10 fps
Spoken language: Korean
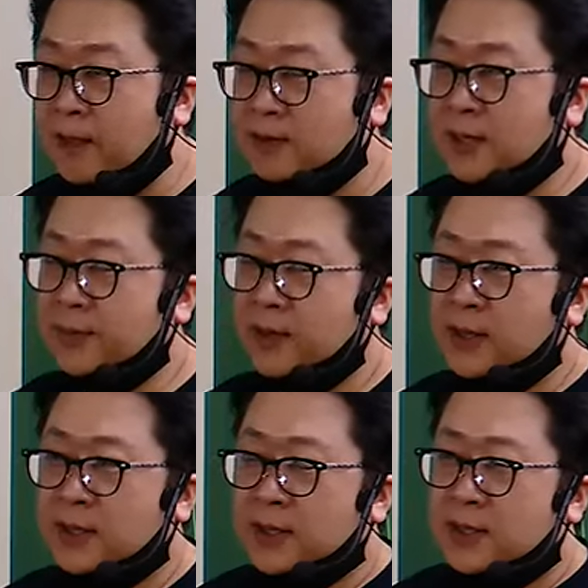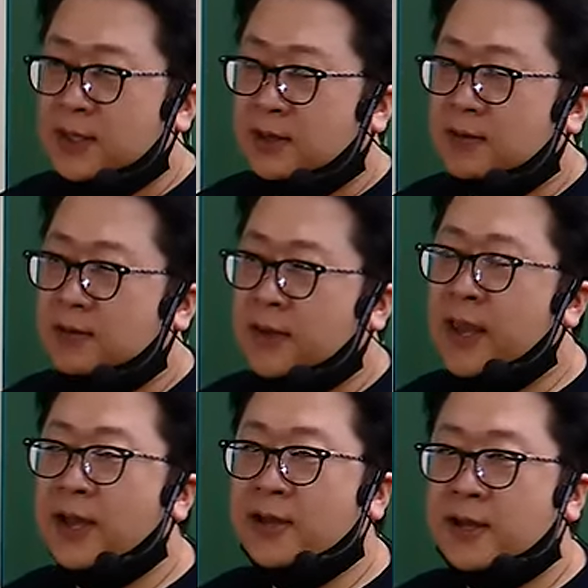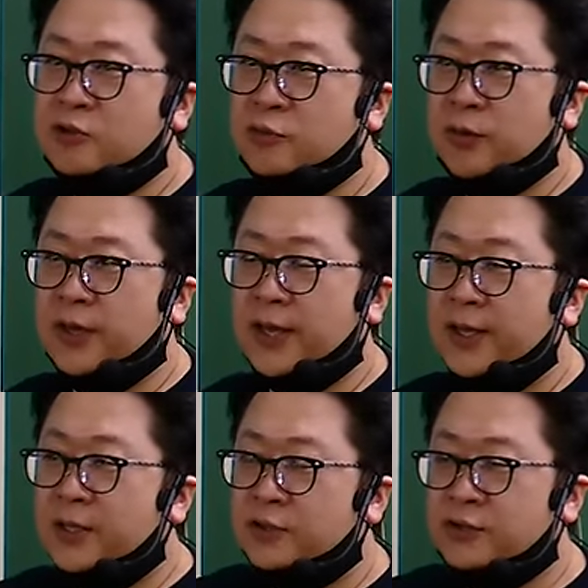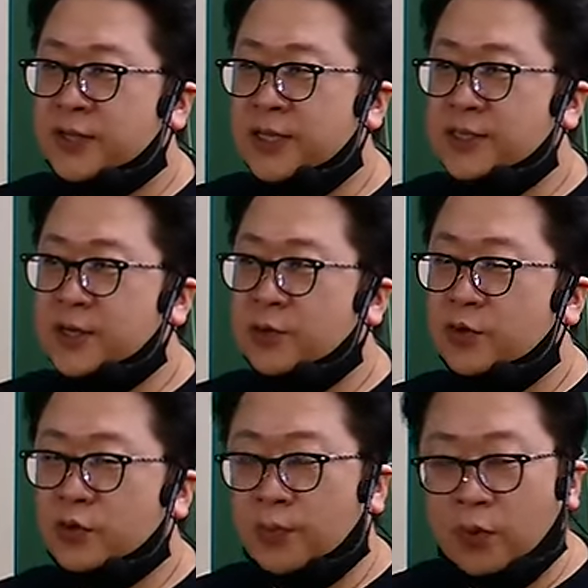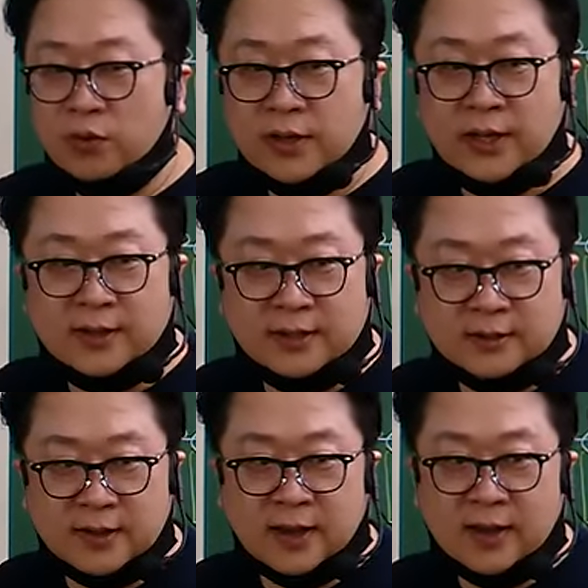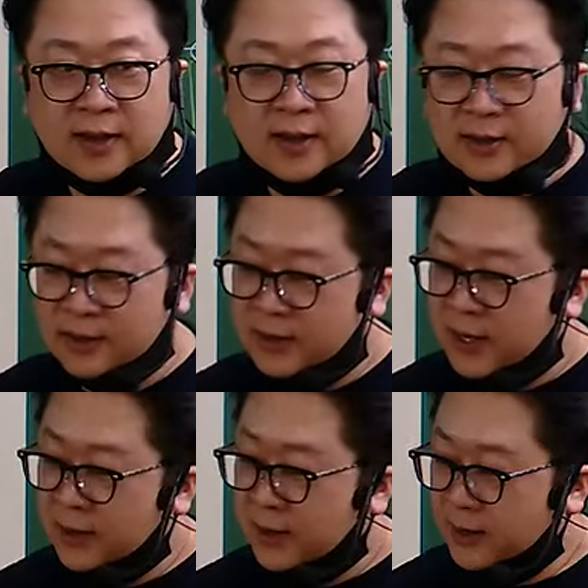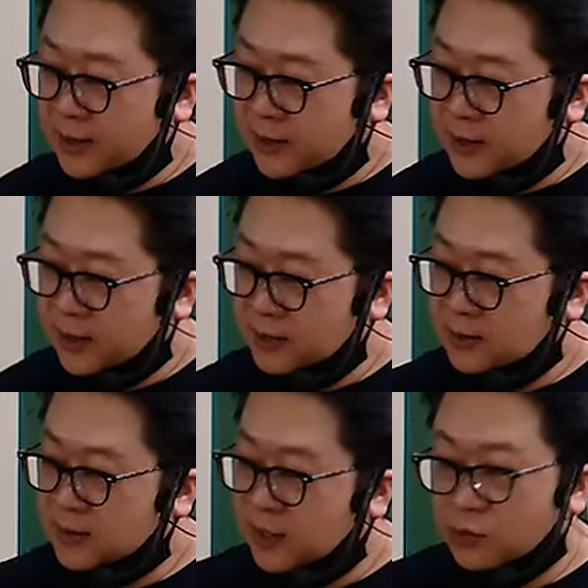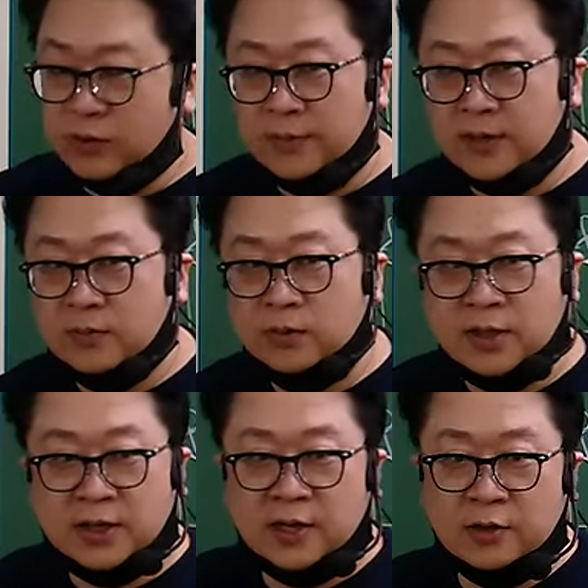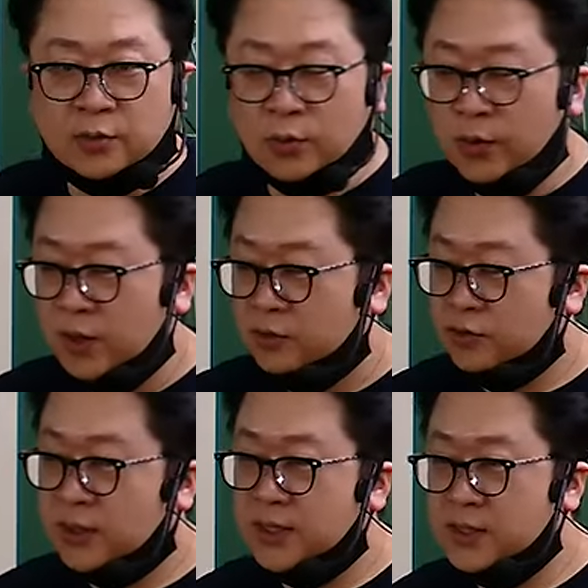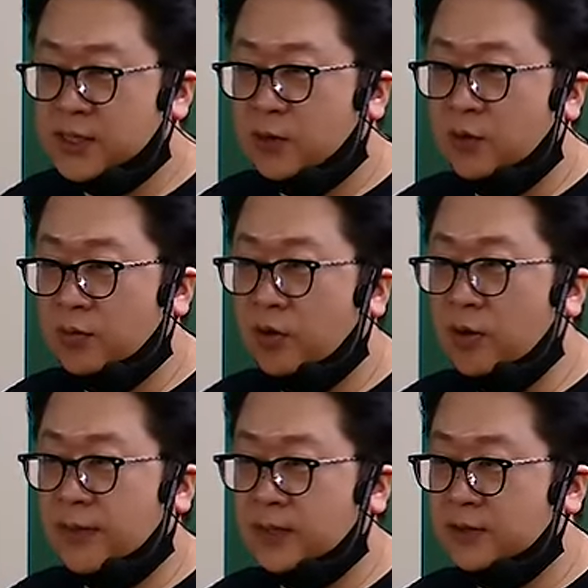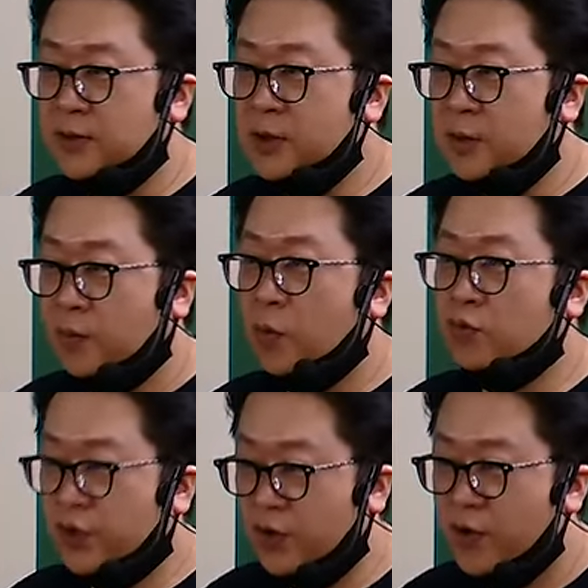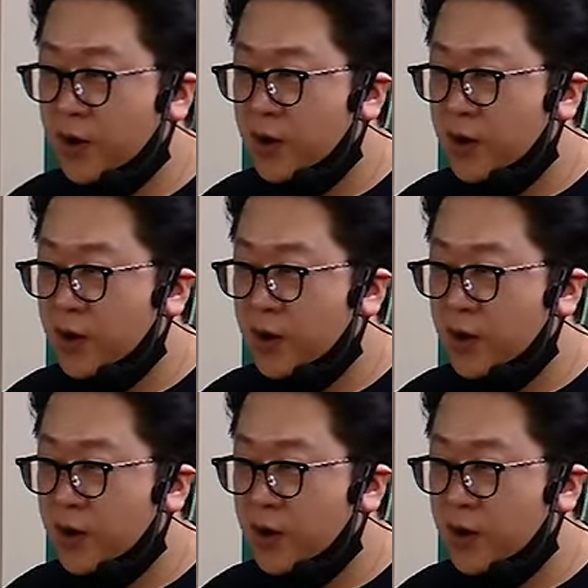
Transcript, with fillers: 그 다음에 해안가 주변에 수산자원도 보호를 해야 되는데 이게 해안가랑 그 땅도 개발을 못하게 하려고 수산자원 뭘 만든 거예요? 보호구역.